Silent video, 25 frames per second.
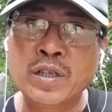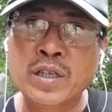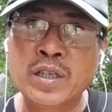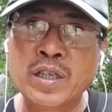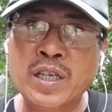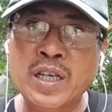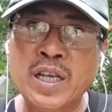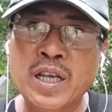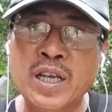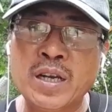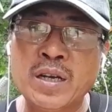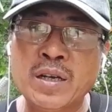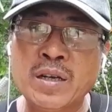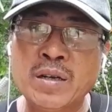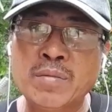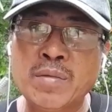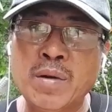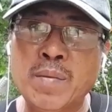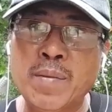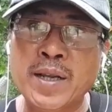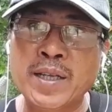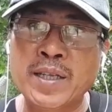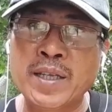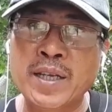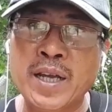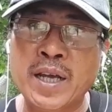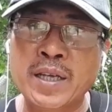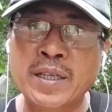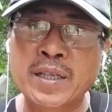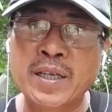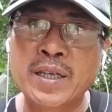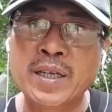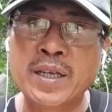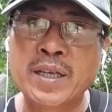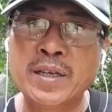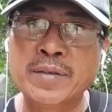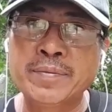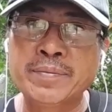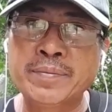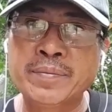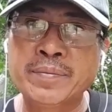hindi na yan babalik sa dati.